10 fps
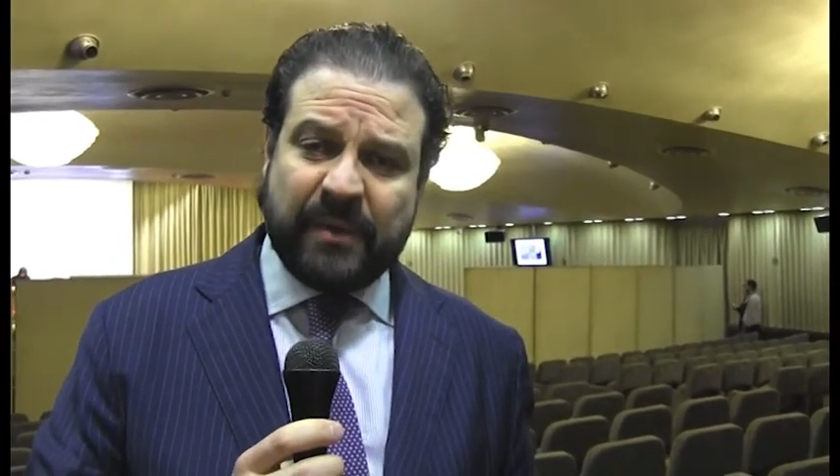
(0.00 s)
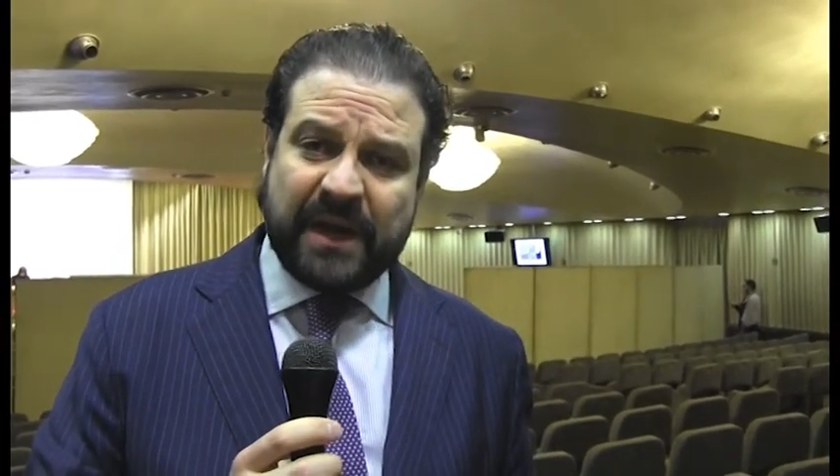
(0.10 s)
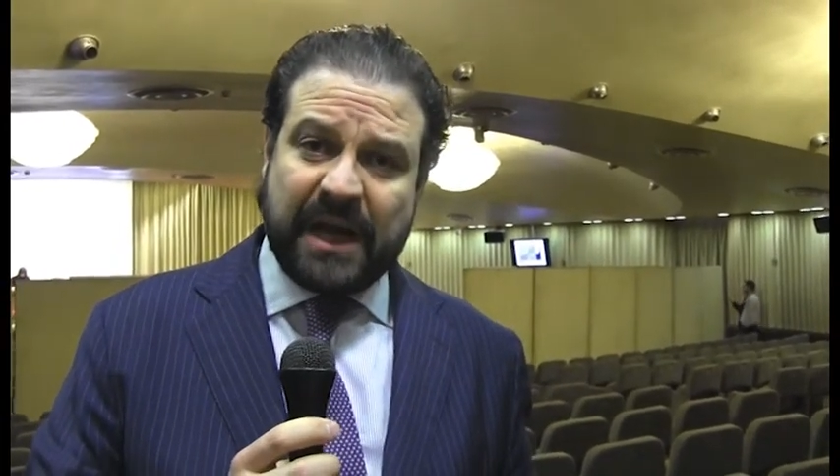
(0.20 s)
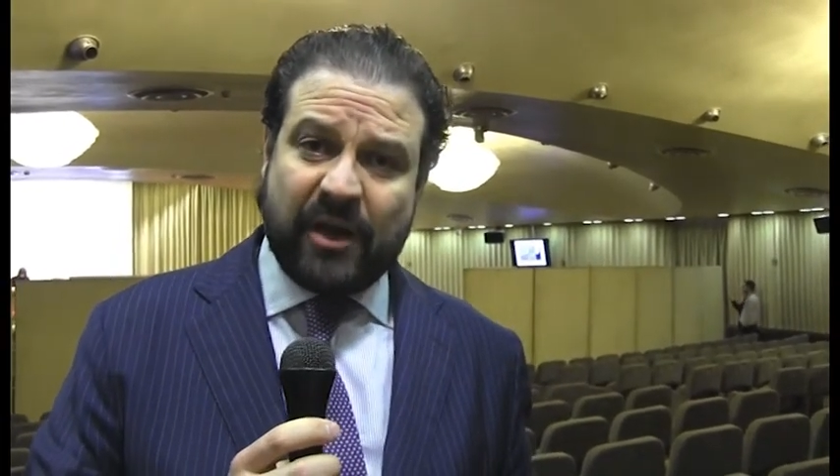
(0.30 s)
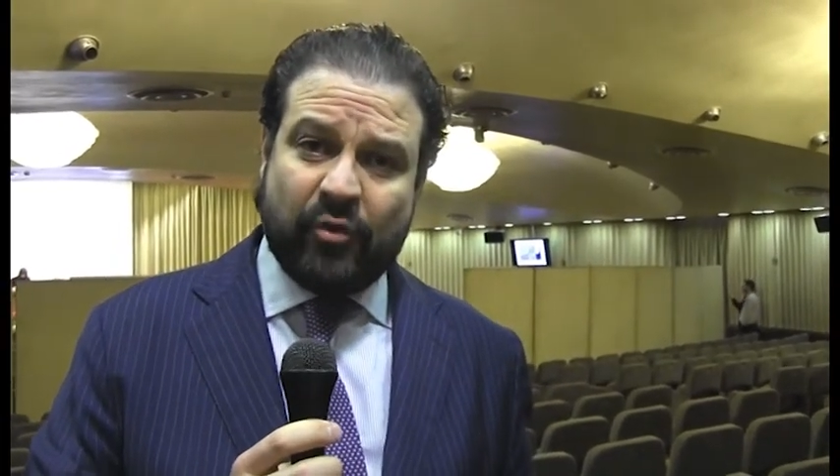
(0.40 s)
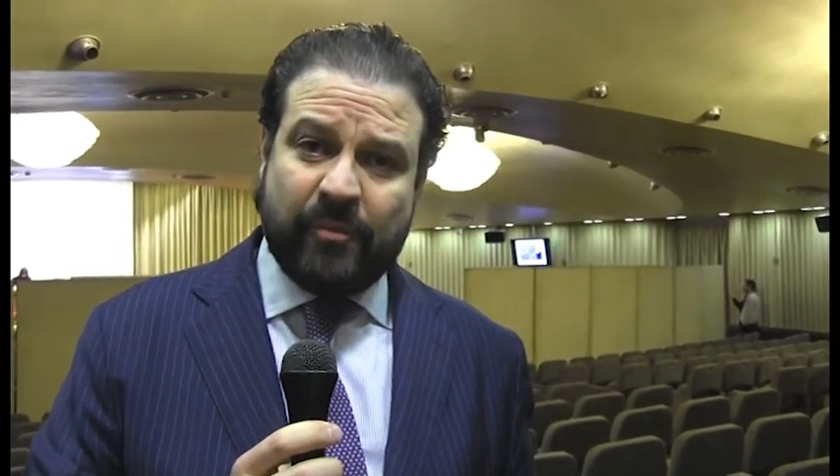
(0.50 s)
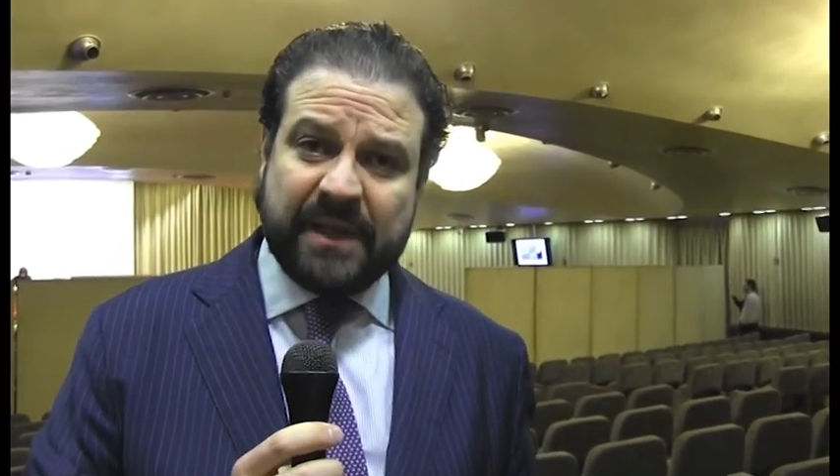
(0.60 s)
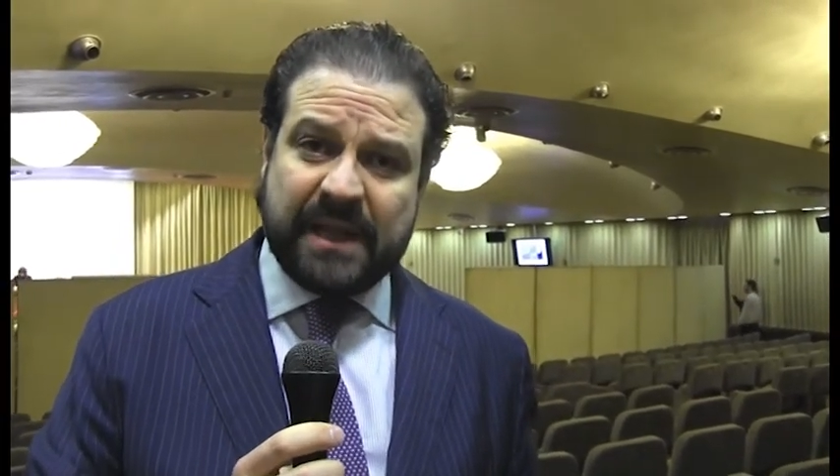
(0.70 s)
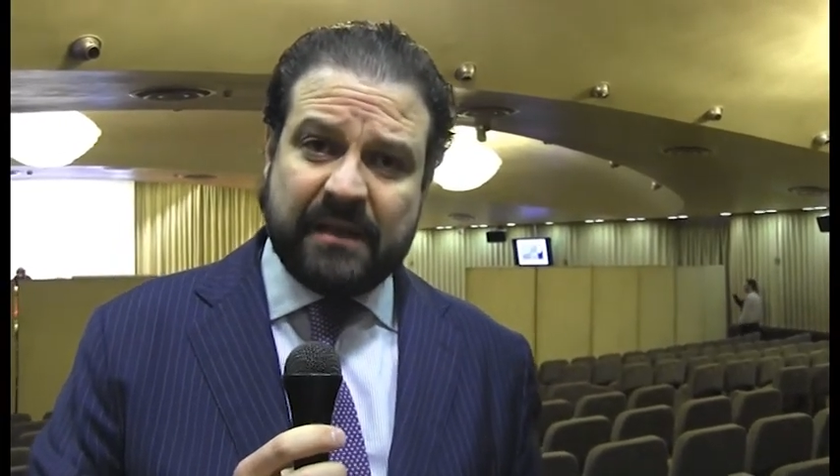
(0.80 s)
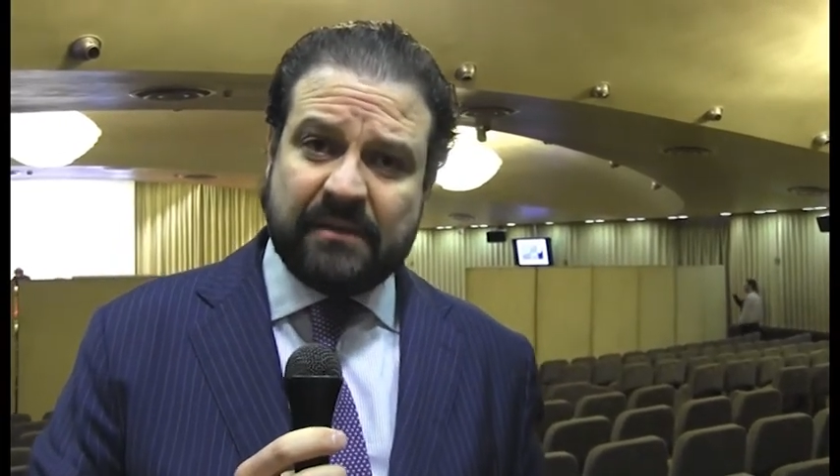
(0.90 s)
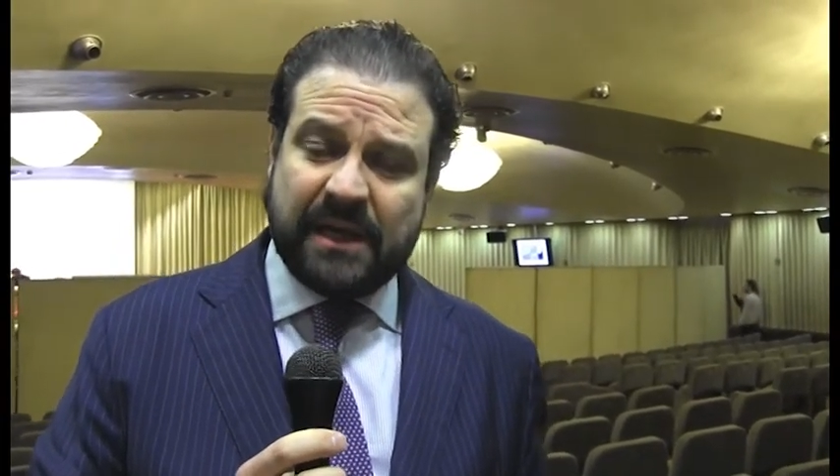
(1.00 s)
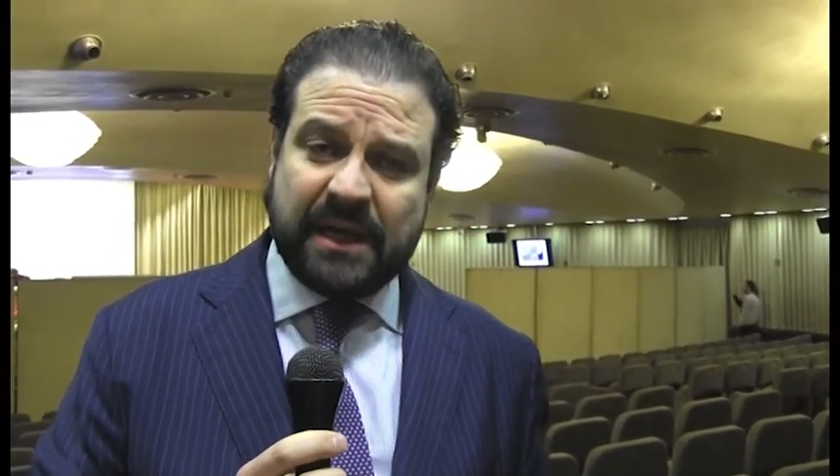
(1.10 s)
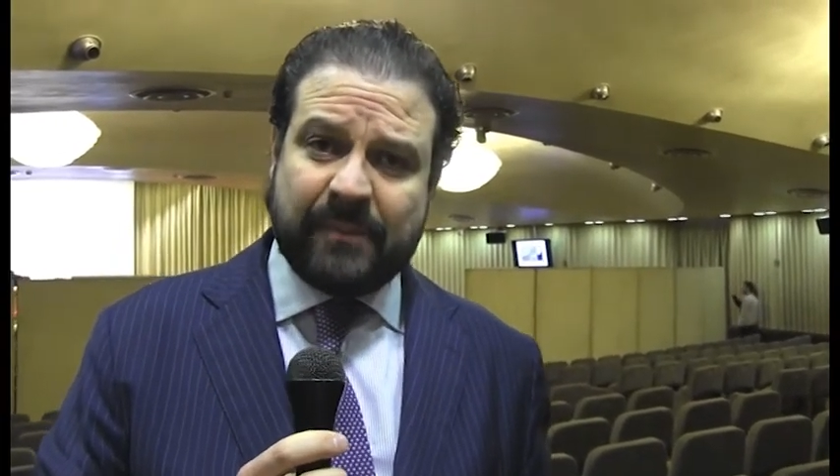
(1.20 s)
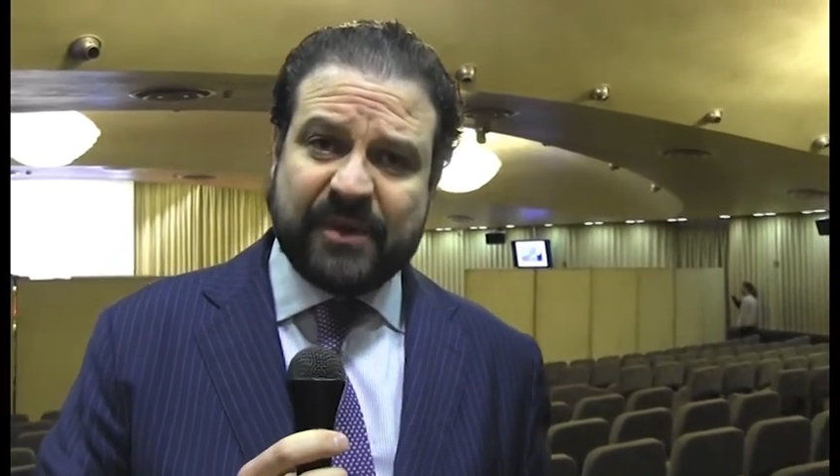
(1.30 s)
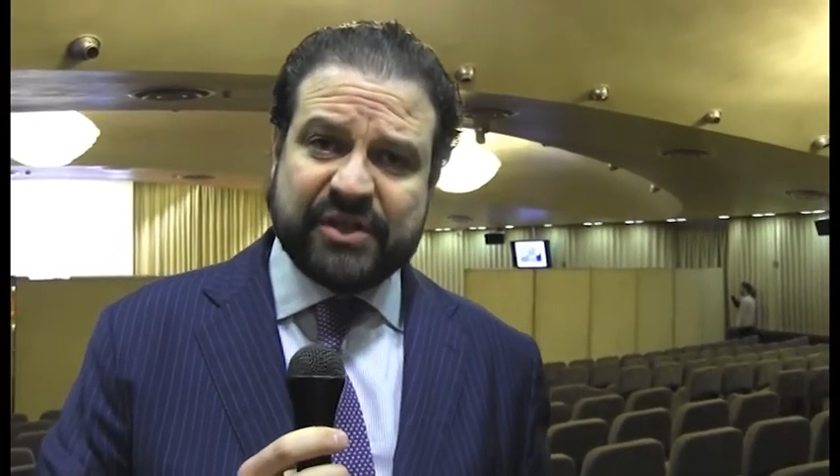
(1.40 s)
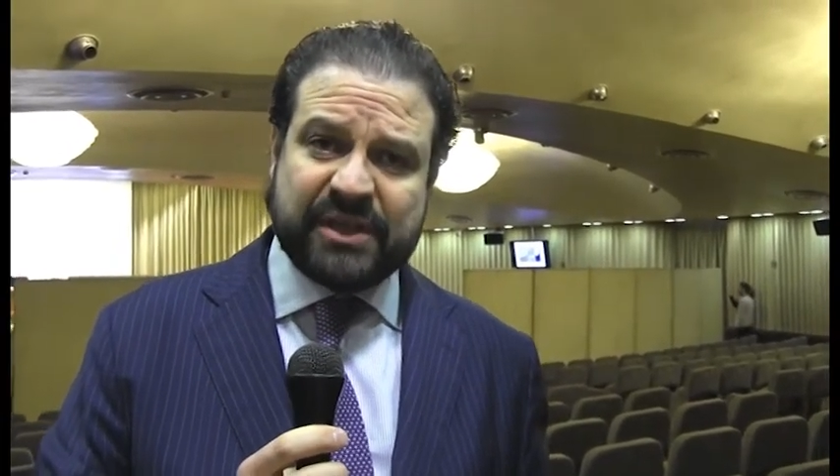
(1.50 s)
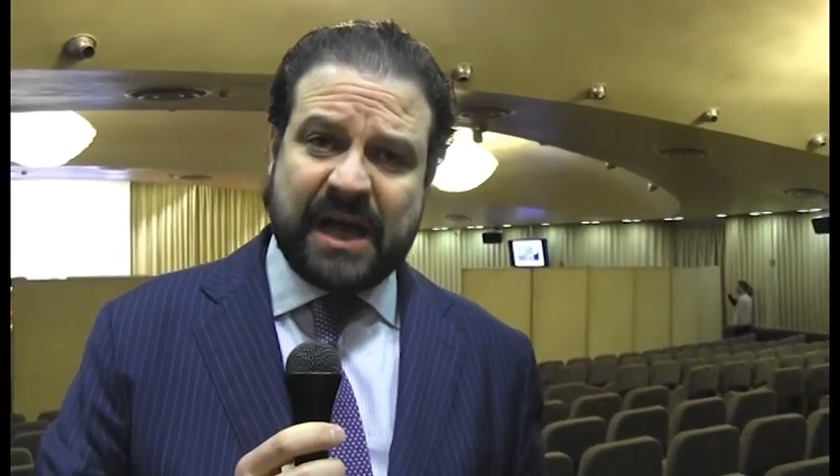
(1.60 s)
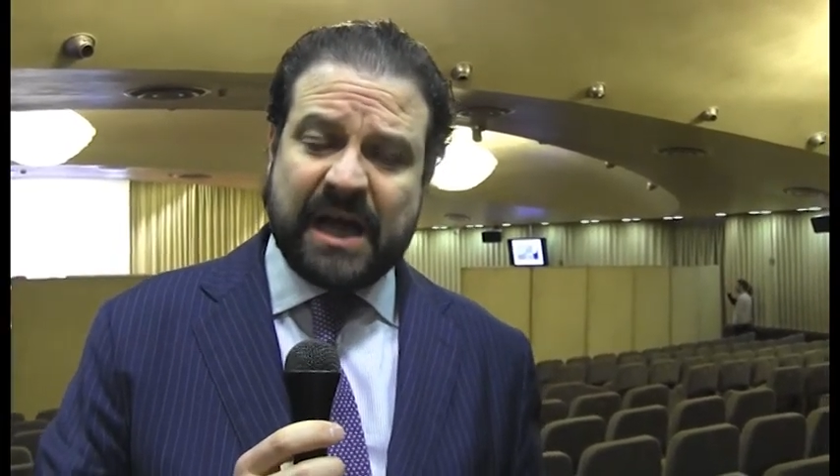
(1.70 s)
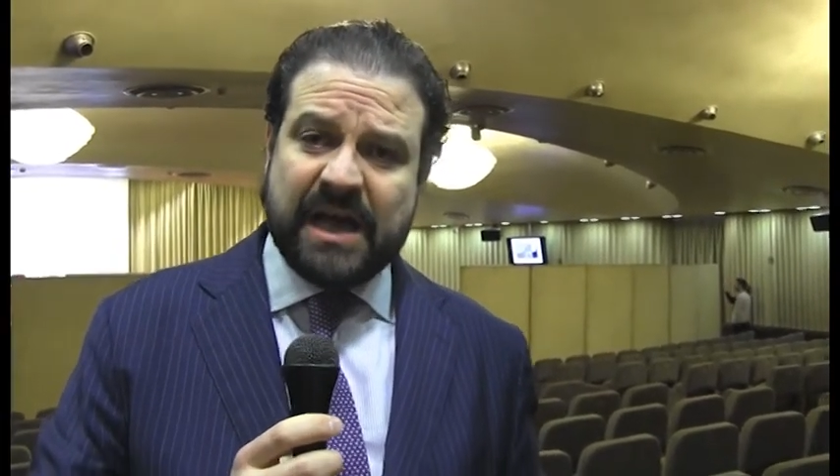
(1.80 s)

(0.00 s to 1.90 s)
perché la competenza e le capacità